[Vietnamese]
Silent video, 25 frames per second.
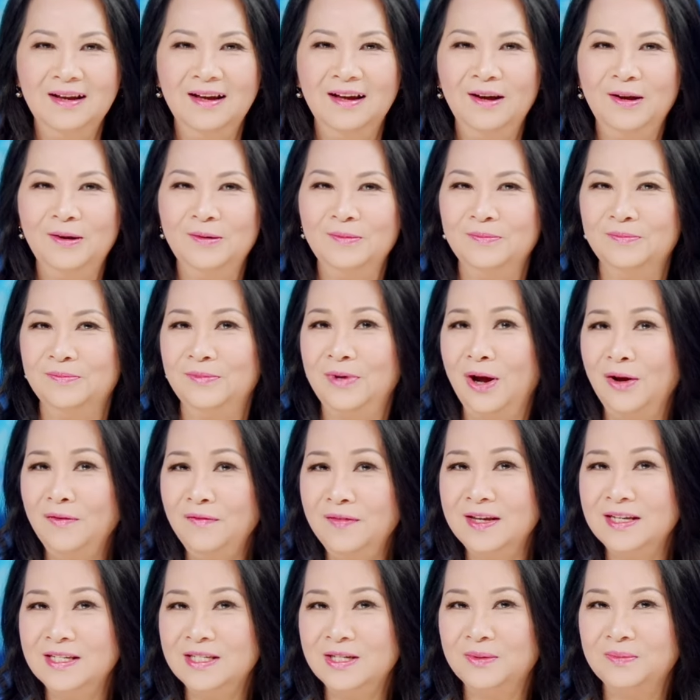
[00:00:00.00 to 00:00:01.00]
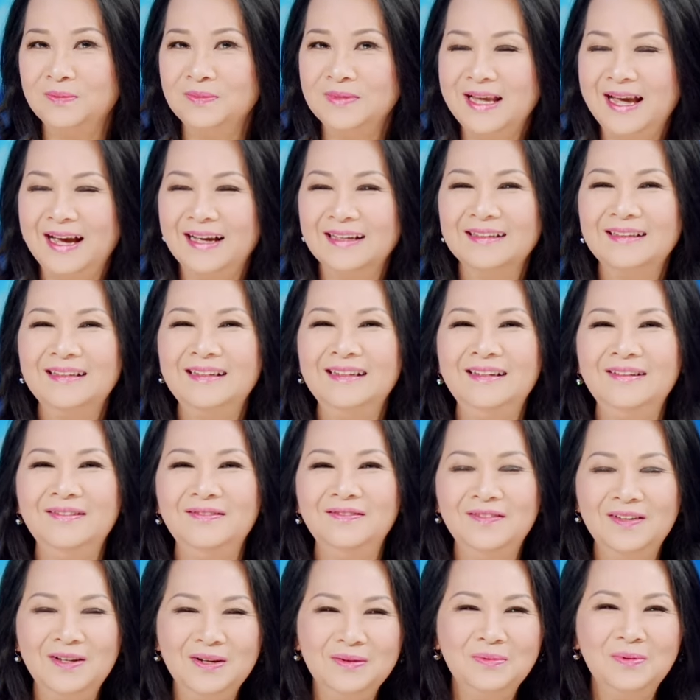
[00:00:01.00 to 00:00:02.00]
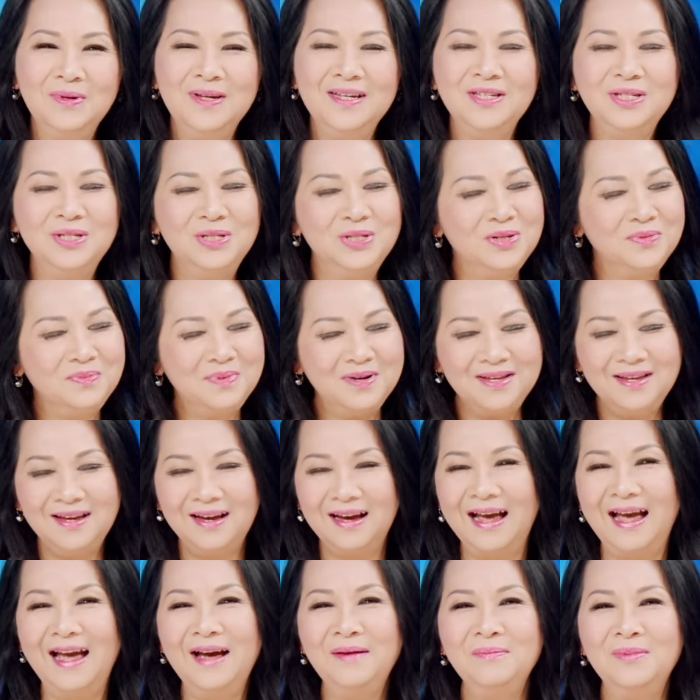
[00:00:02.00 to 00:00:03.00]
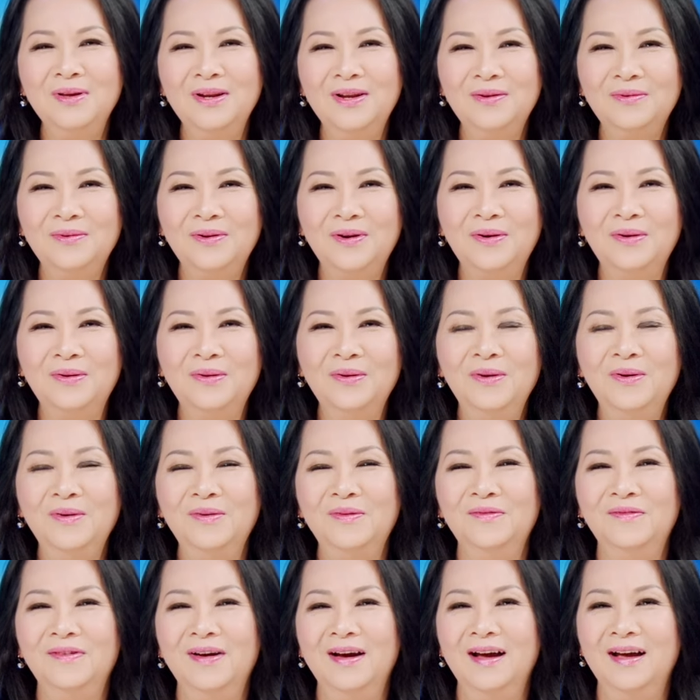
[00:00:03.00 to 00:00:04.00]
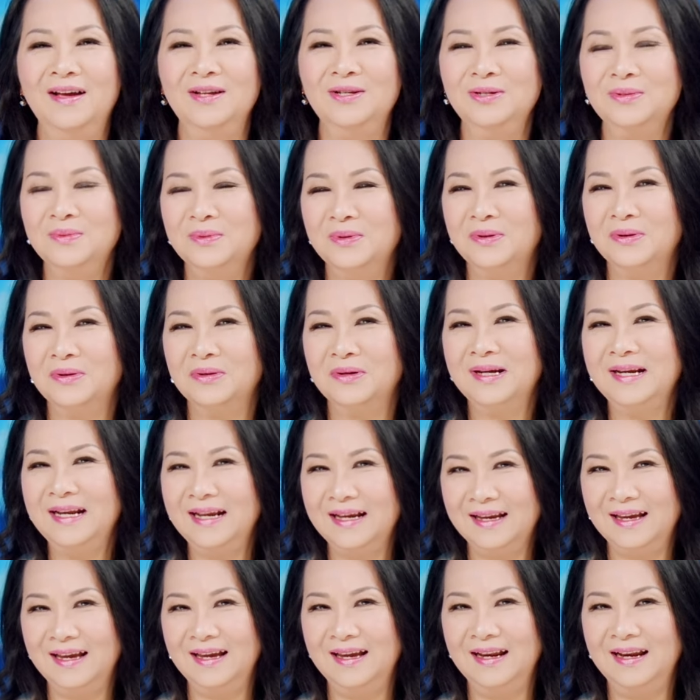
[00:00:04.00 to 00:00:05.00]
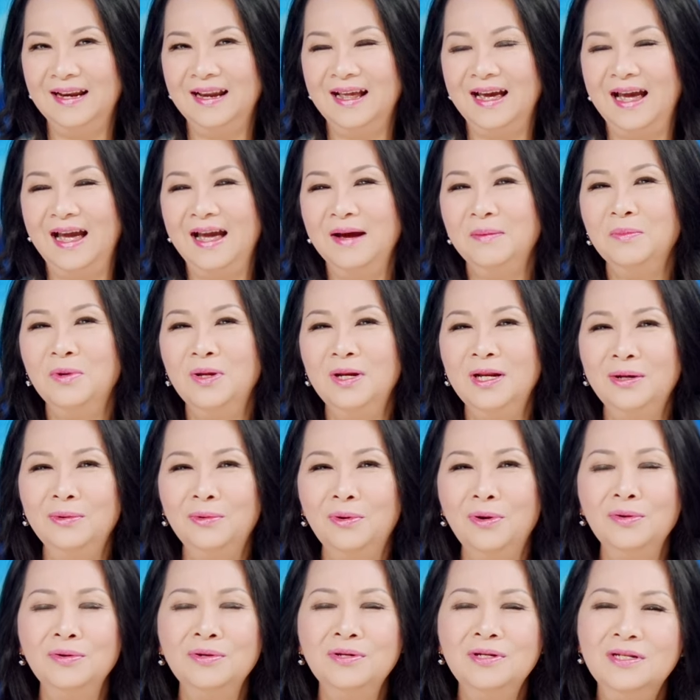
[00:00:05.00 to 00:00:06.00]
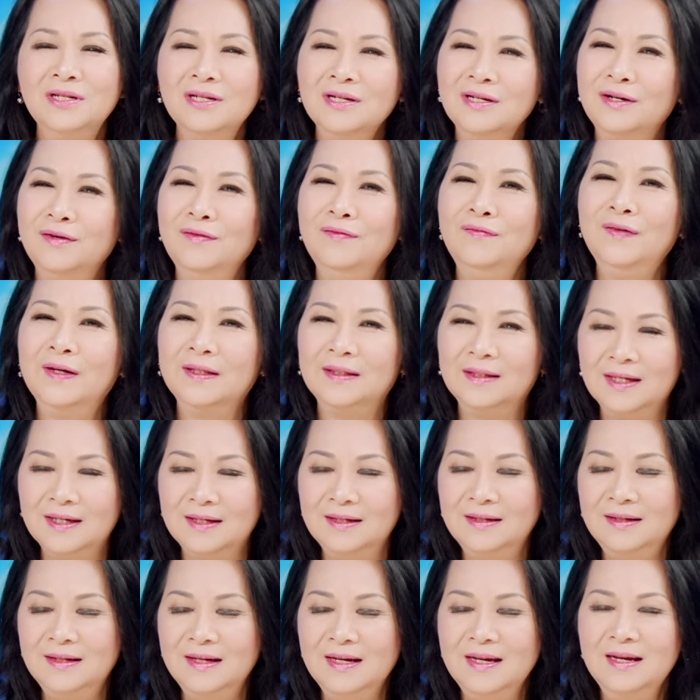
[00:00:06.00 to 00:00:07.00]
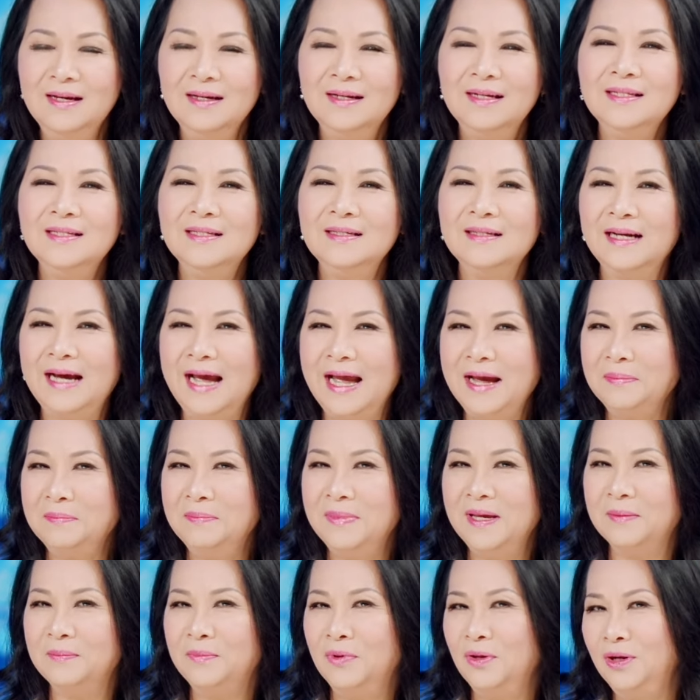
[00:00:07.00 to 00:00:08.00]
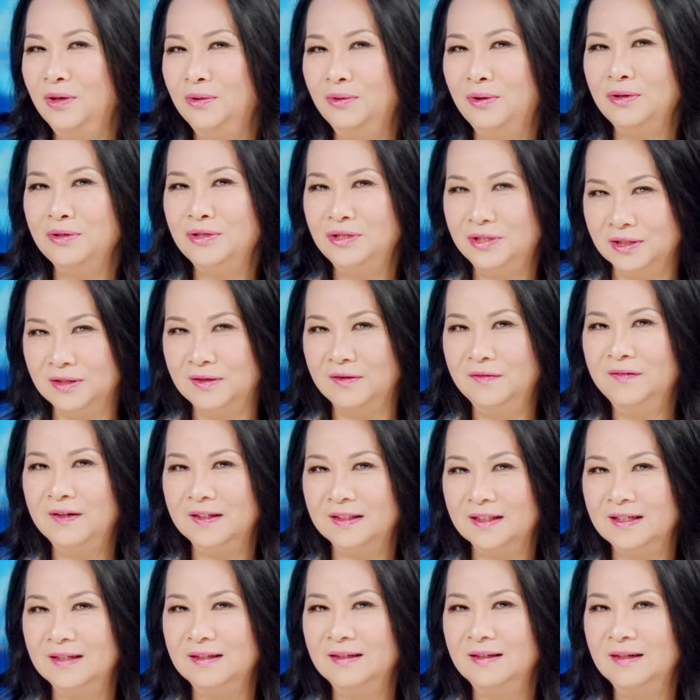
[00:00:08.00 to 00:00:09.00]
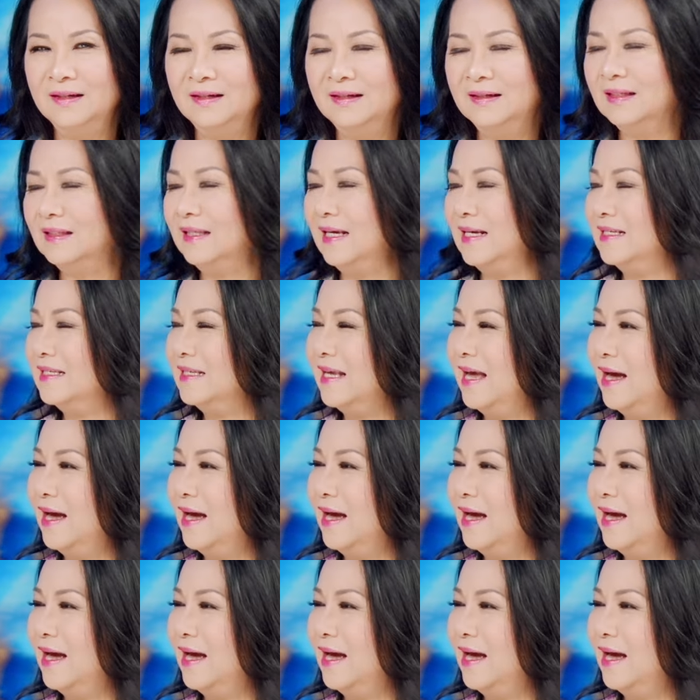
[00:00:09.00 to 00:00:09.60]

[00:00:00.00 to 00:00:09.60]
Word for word: À, nói về dòng nhạc thì Philip Huy chưa bao giờ hát bolero và Trúc Hồ có đề nghị là hát bolero trưởng và thứ. Cái sự khác biệt bolero trưởng và thứ là tại